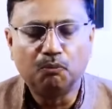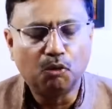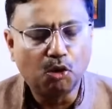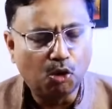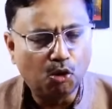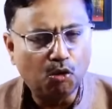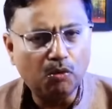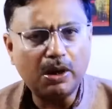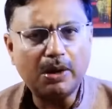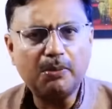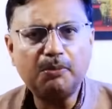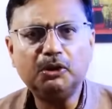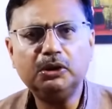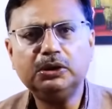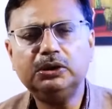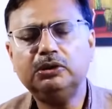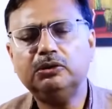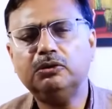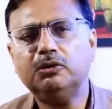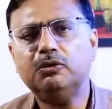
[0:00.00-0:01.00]
মহুয়া
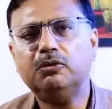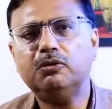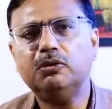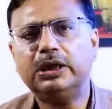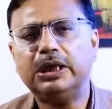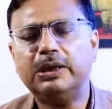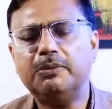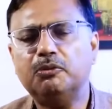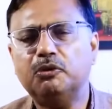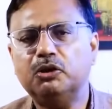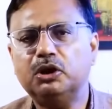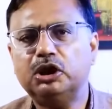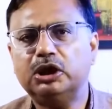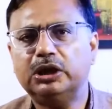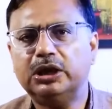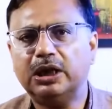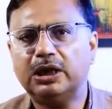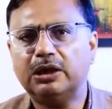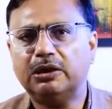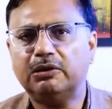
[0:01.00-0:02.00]
মৈত্রকে
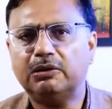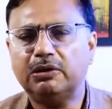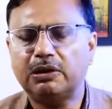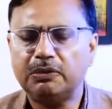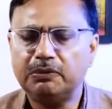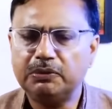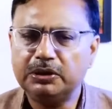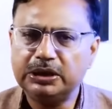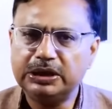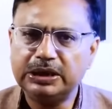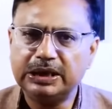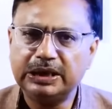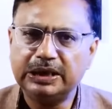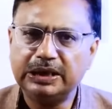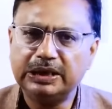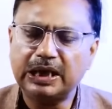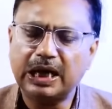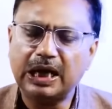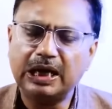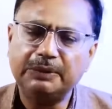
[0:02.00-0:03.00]
বহিষ্কার করা হয়েছে
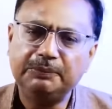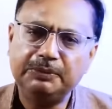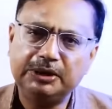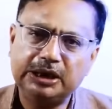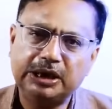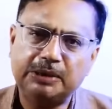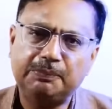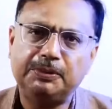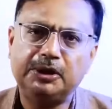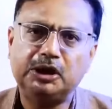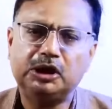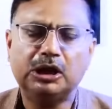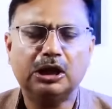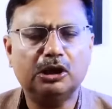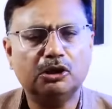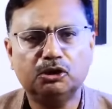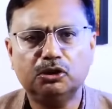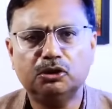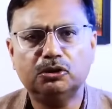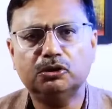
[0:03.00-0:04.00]
আর বিজেপির
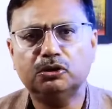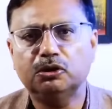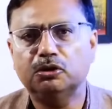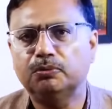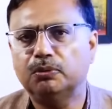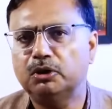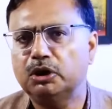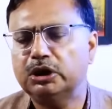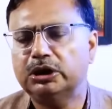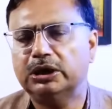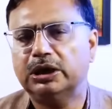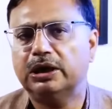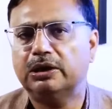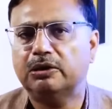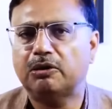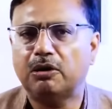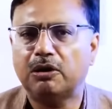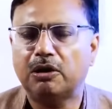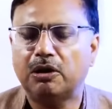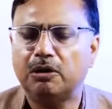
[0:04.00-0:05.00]
সাংসদকেও বহিষ্কার
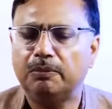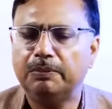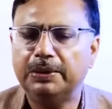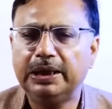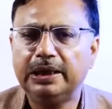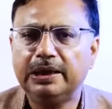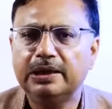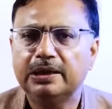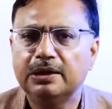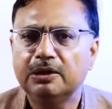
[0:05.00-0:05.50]
করা হবে